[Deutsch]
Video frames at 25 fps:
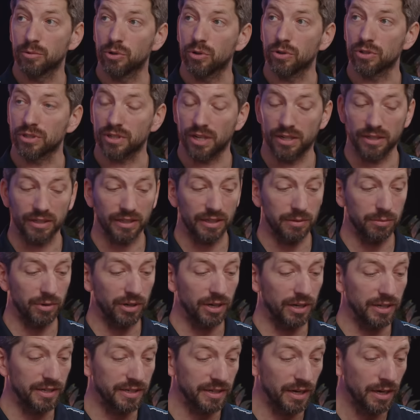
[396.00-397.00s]
im
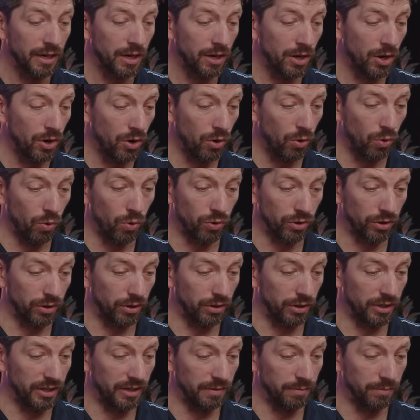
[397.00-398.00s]
Cross-Country-Bereich
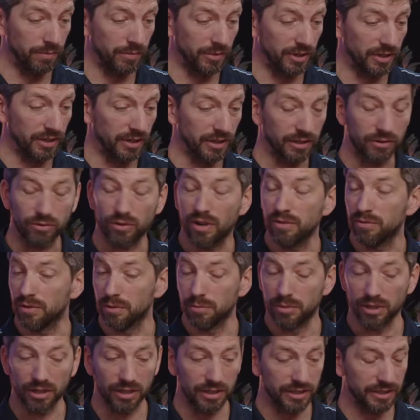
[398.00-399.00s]
oder im äh,
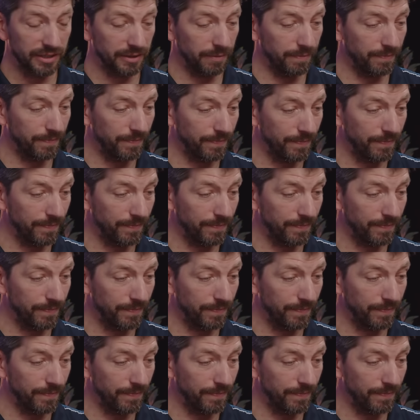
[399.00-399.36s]
Gravel-Bereich.